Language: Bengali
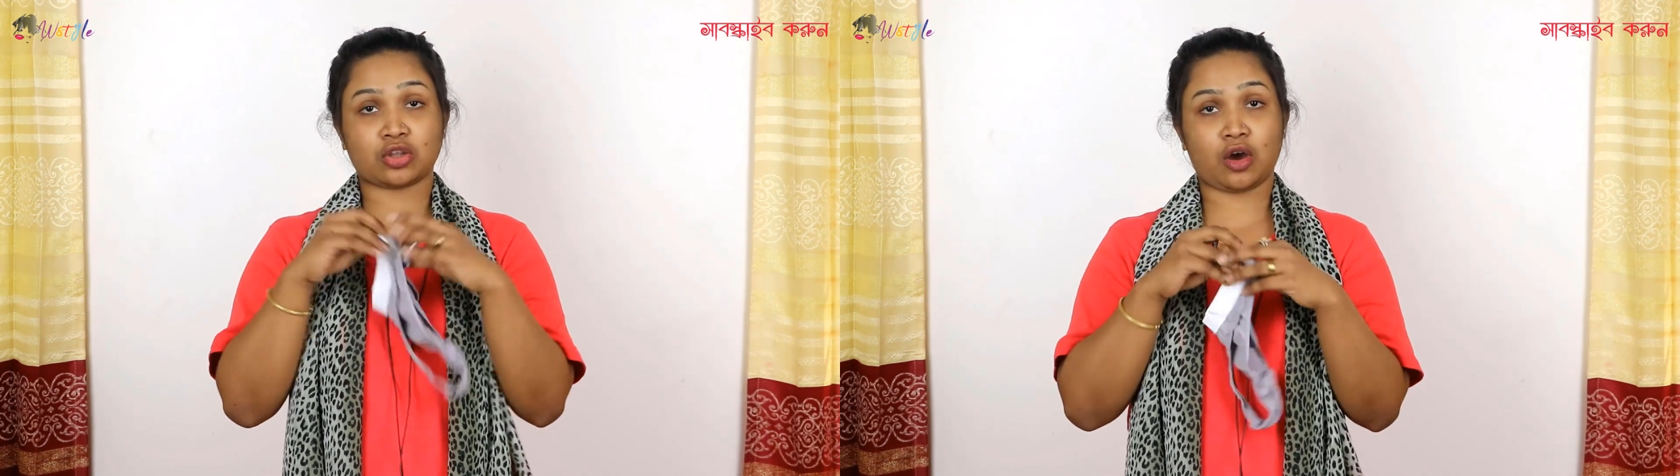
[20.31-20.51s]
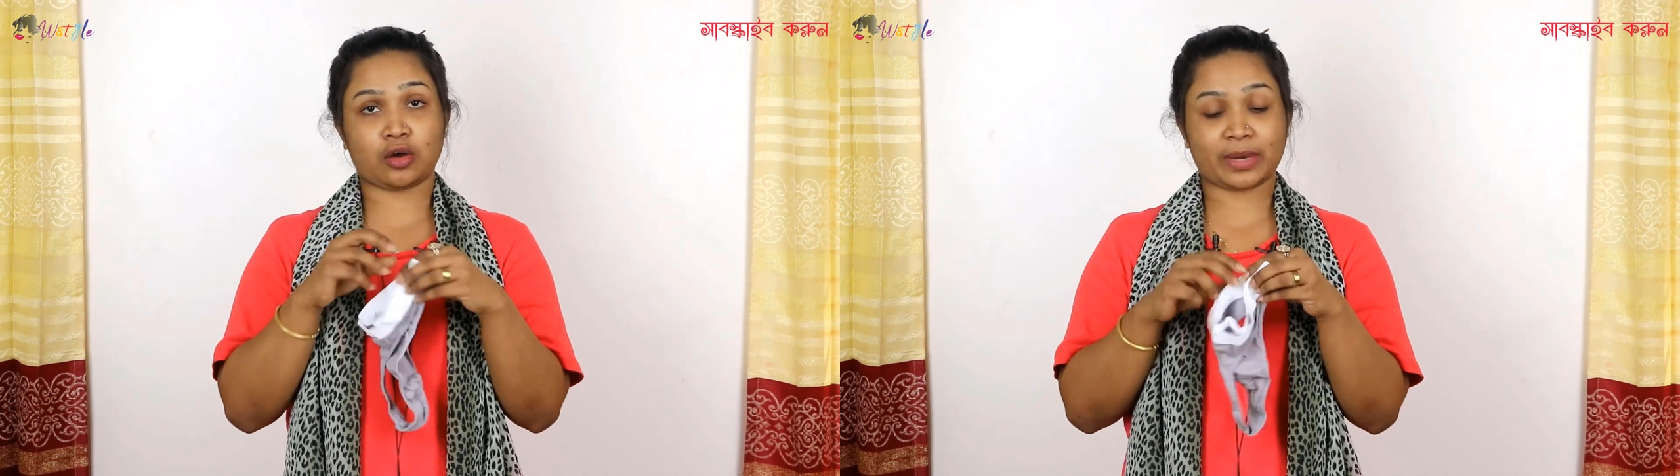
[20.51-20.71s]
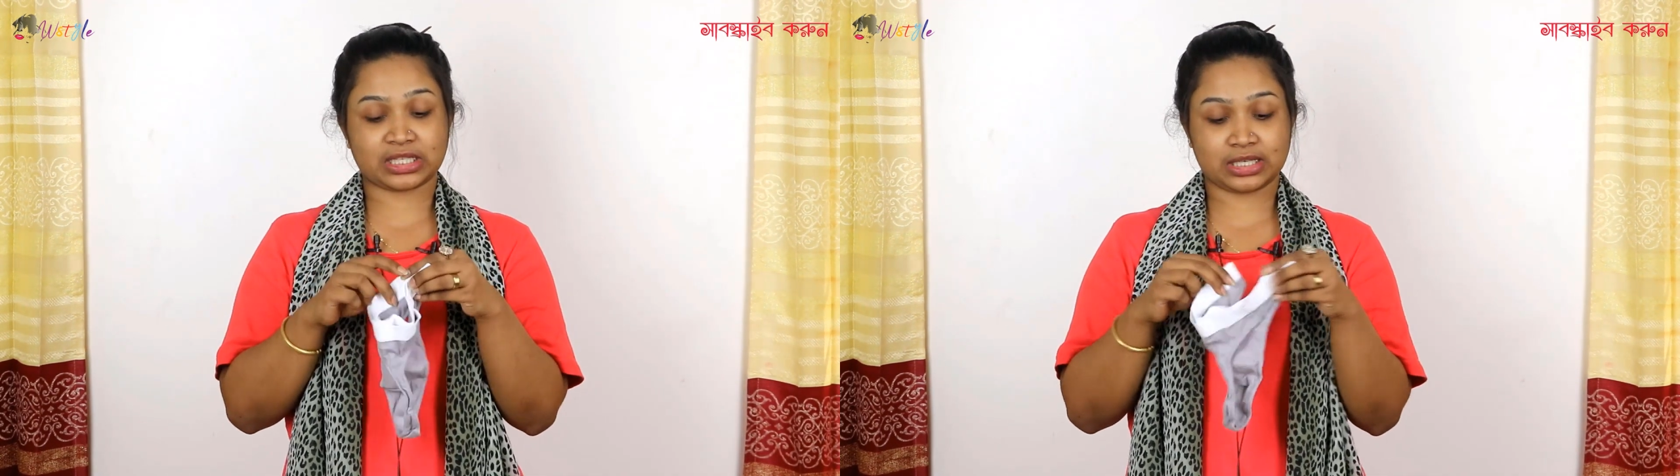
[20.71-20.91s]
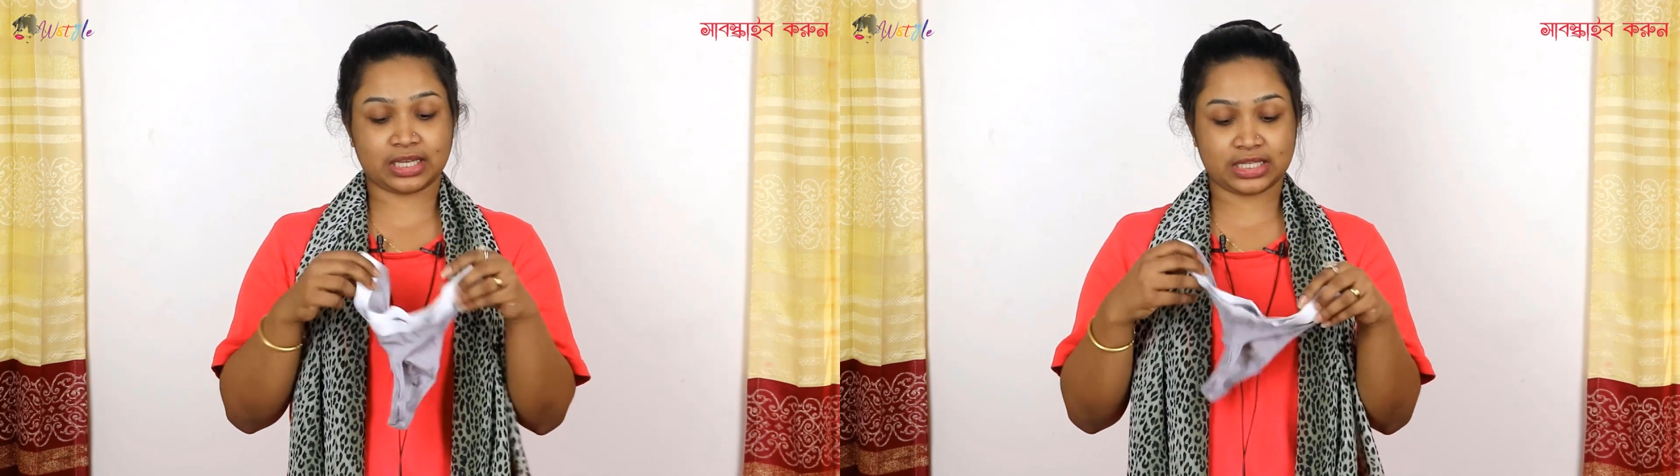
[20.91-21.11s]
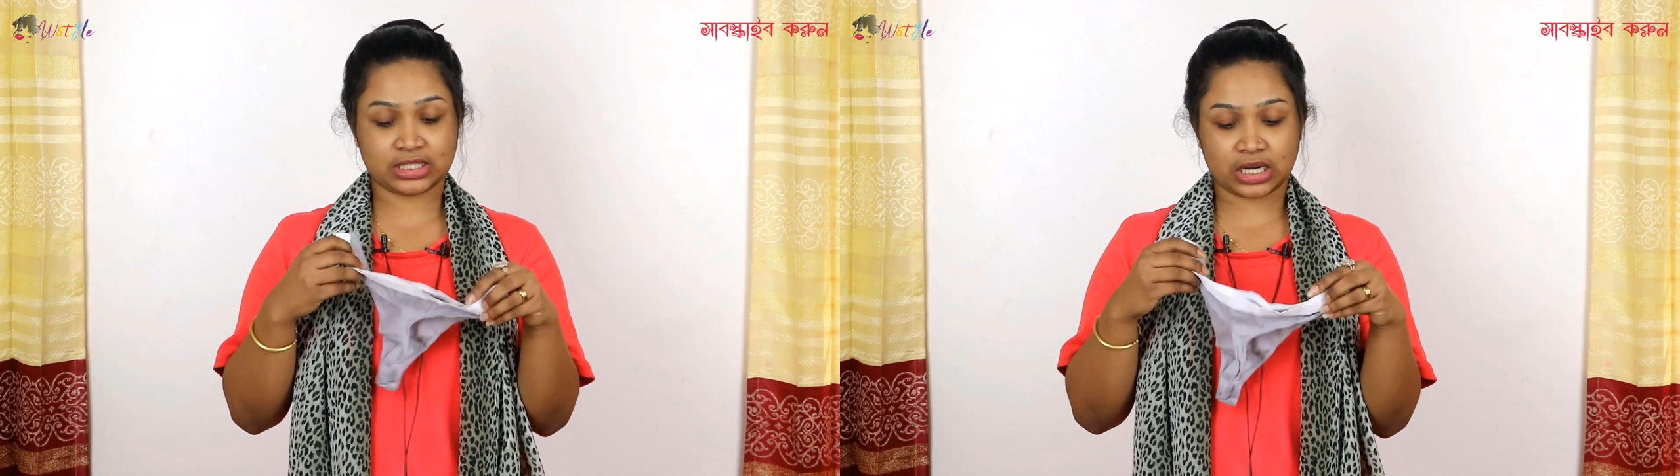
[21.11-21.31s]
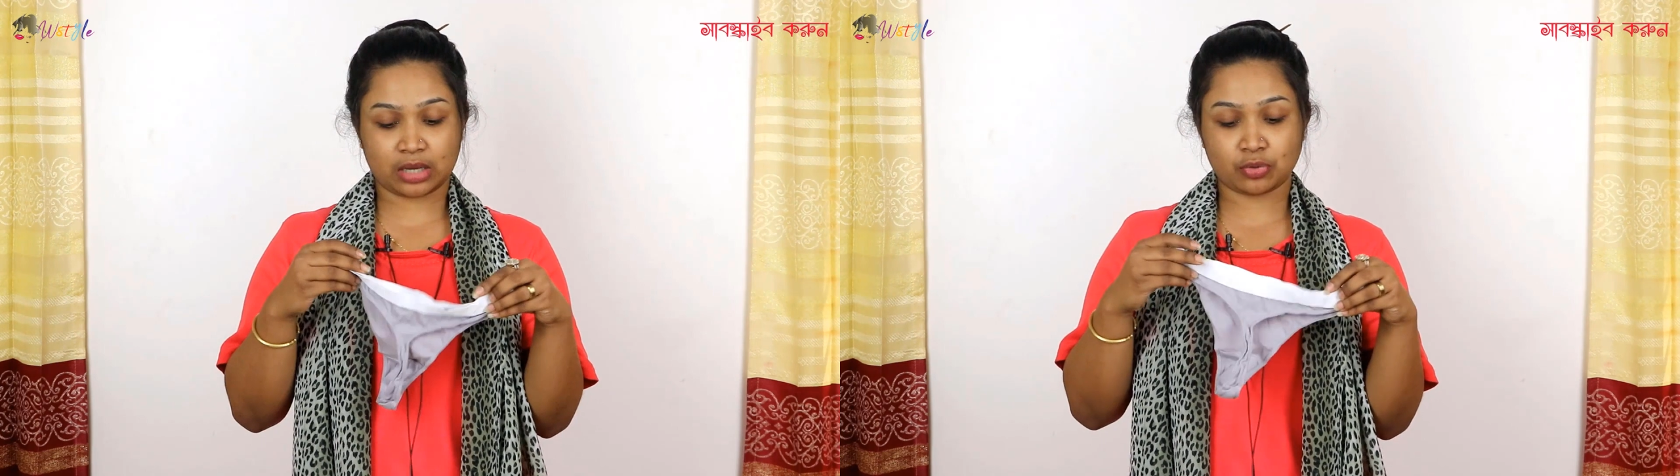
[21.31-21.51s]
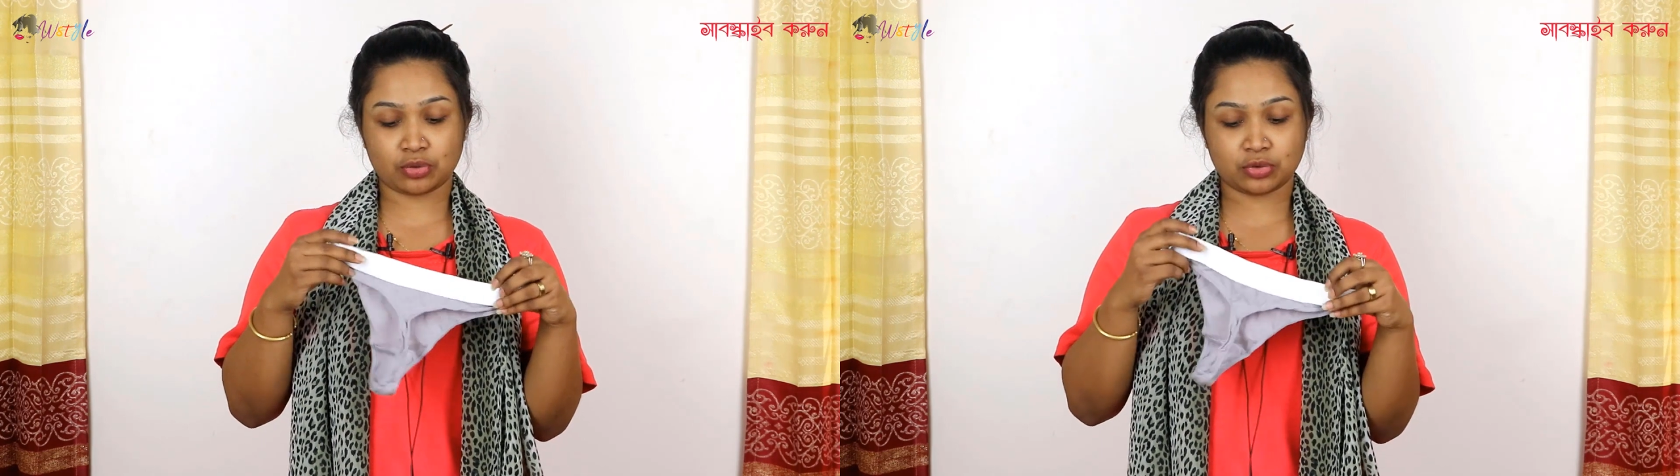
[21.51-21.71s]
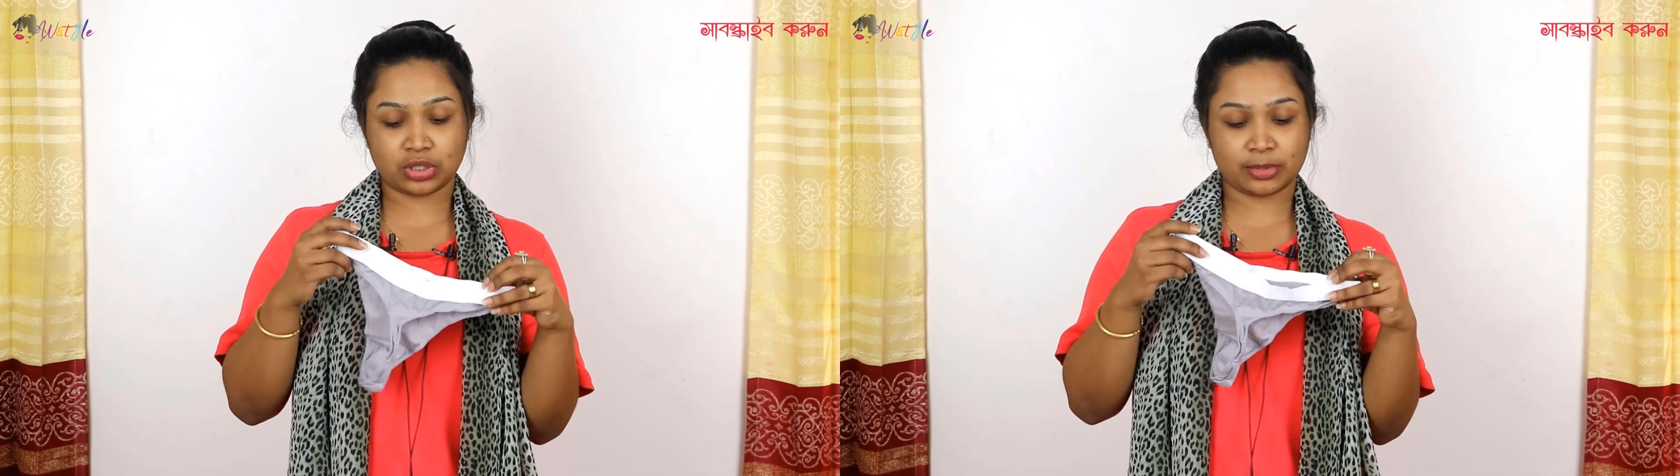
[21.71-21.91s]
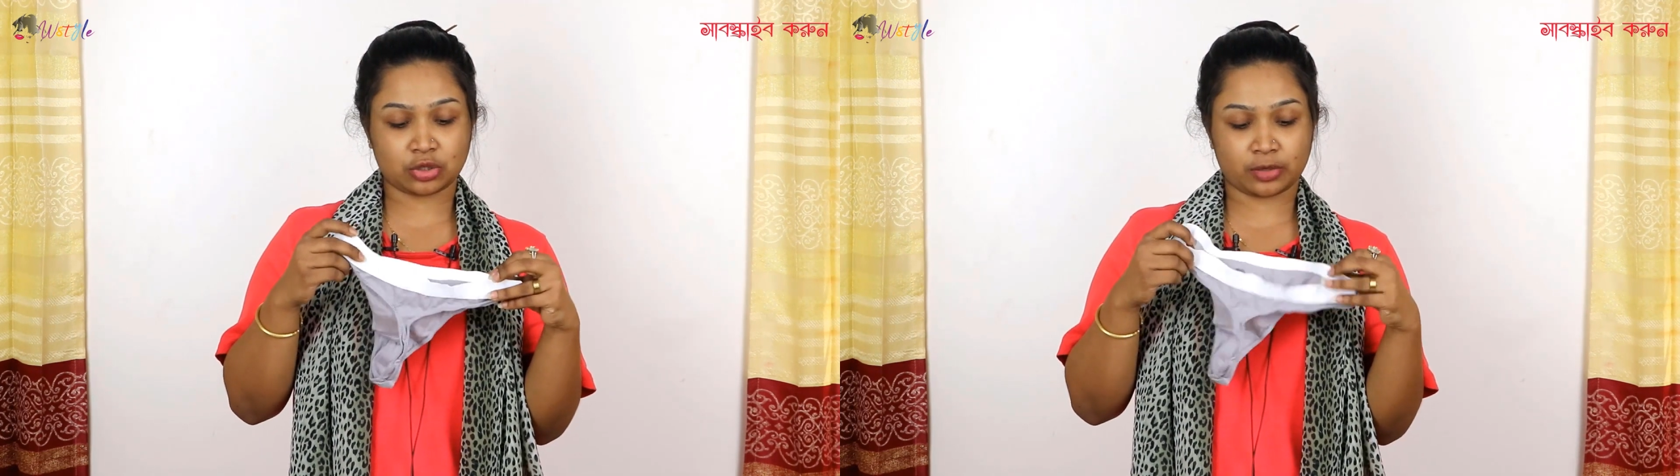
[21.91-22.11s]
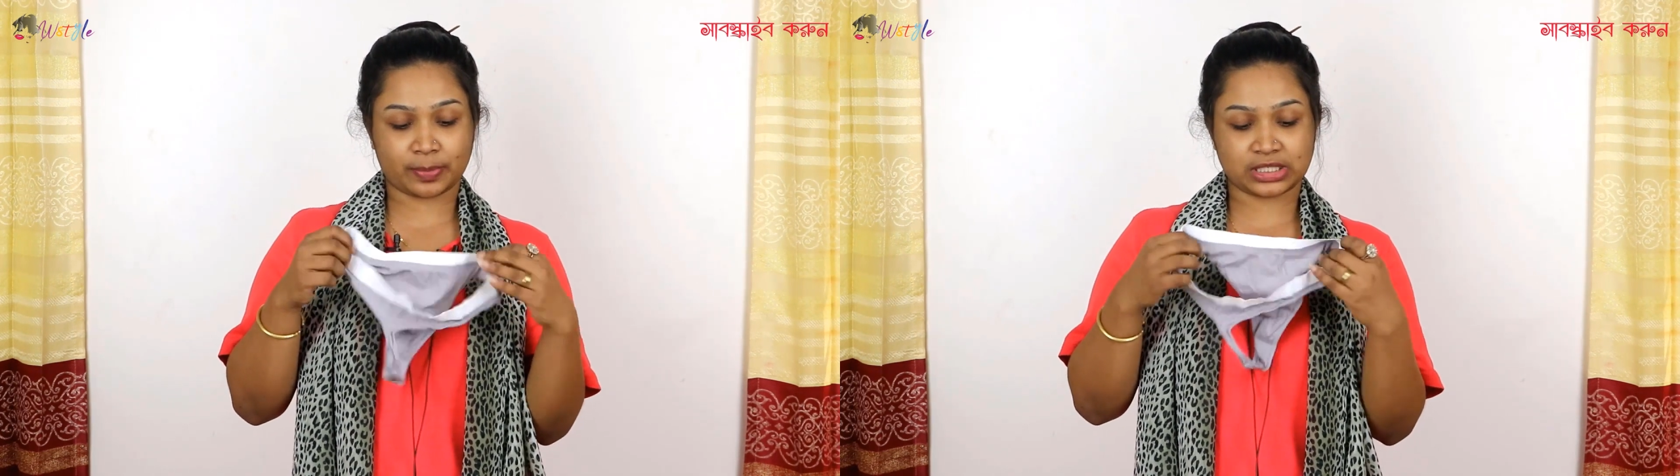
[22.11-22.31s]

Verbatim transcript: থং পাচ্ছেন গেঞ্জির কাপড়ের মধ্যে ভিতরে